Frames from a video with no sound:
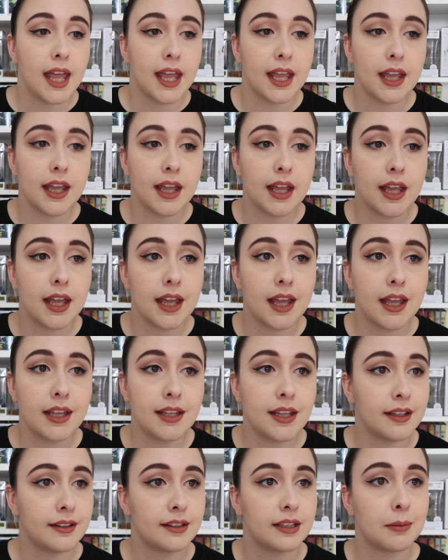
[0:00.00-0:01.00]

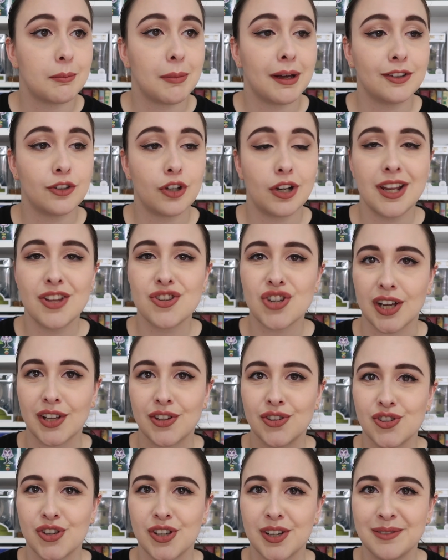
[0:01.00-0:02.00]
E niente, bando alle
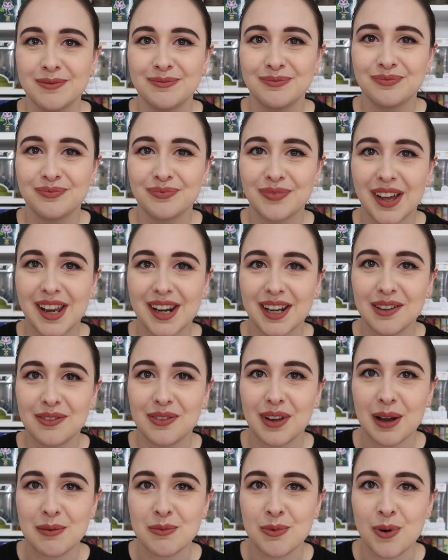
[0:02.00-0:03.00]
ciance,
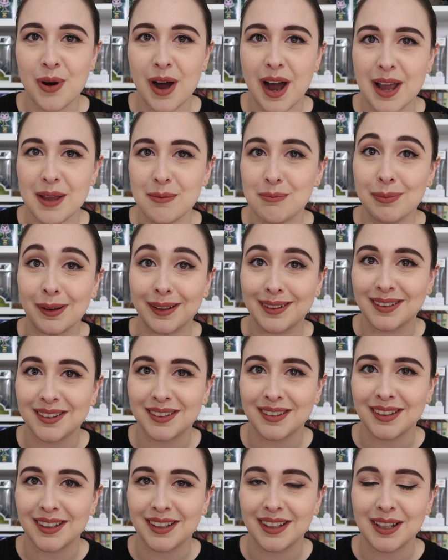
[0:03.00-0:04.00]
arriviamo ai
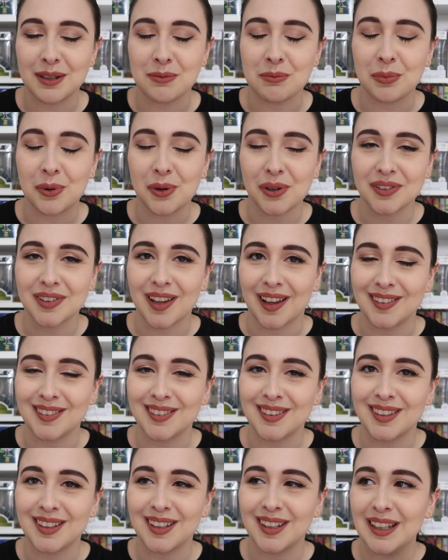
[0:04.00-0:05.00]
pezzi
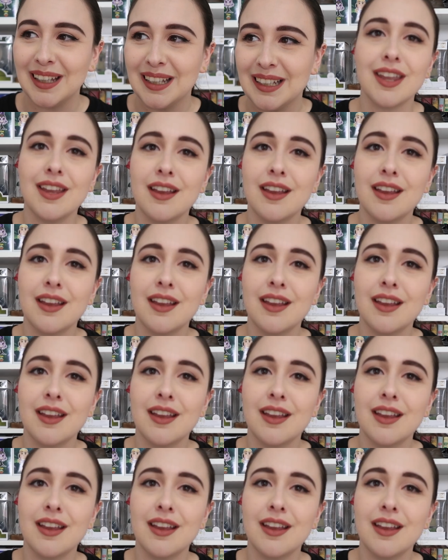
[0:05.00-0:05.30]
importanti.